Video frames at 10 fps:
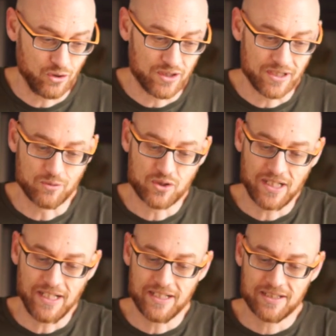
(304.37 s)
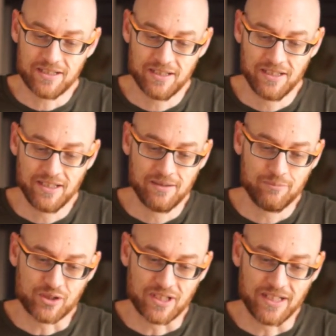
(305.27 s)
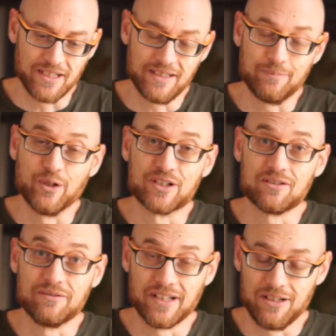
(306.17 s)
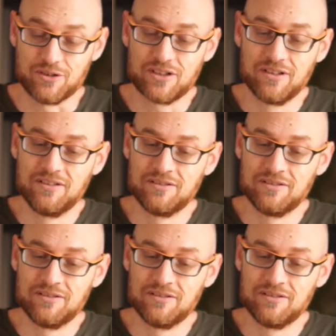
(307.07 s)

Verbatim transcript: Lo que se busca es pues que quede tipo esto, fijaos.